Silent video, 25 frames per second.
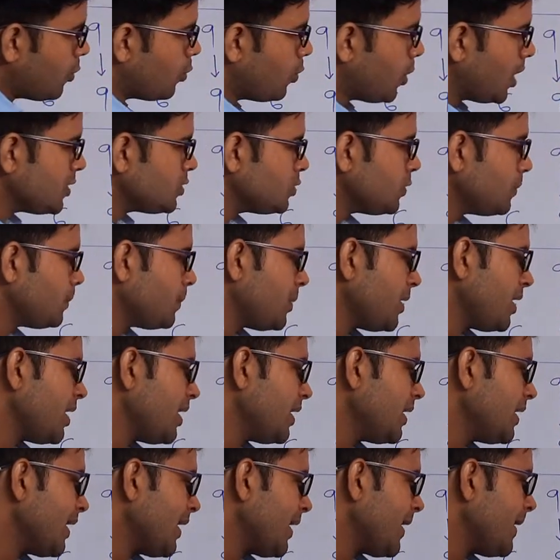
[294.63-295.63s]
हुआ जो
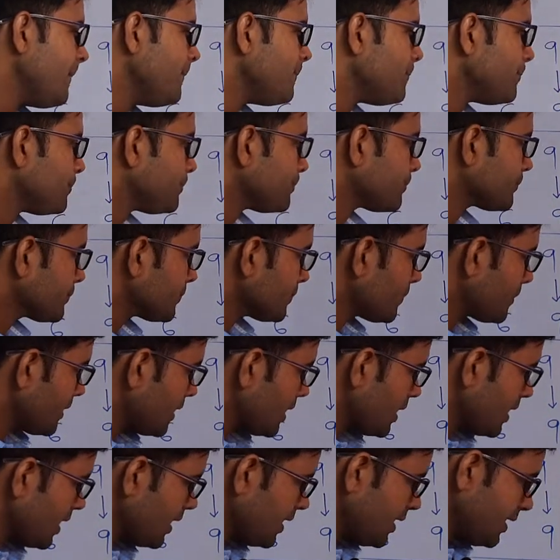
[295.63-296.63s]
पेयर है
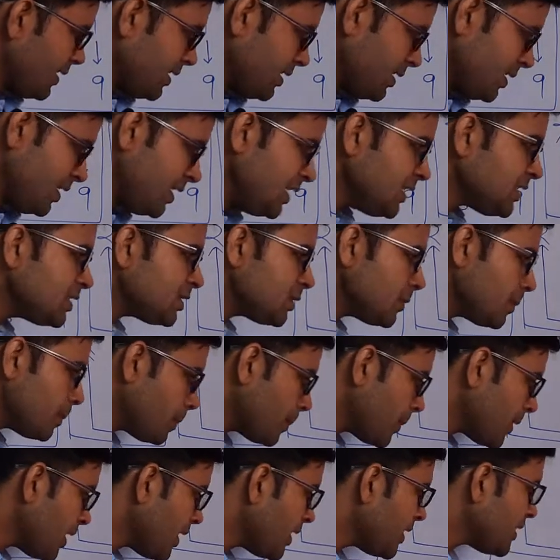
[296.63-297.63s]
इस
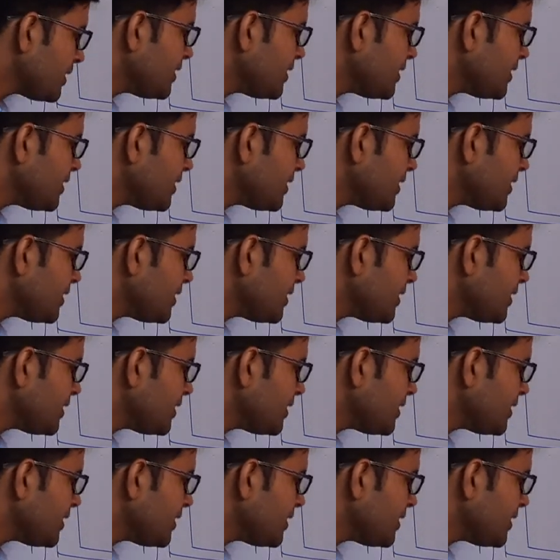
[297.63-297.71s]
पेयर